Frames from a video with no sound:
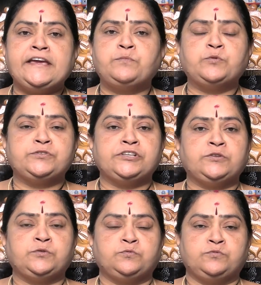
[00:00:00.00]
ఏ
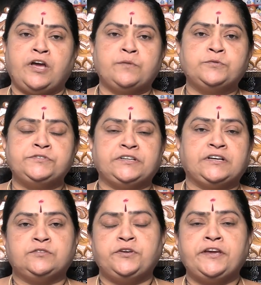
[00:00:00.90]
పూజలోనూ నా పూజే
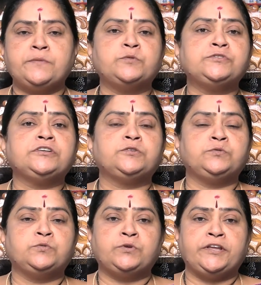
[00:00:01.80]
కాదు ఏ
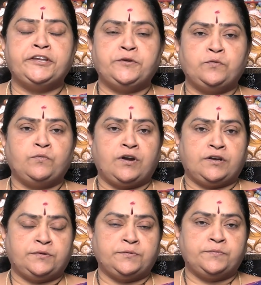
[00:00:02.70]
పూజలోనూ కూడా నిన్ను
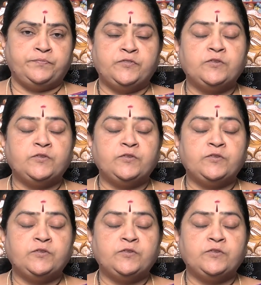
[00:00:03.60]
వాడరు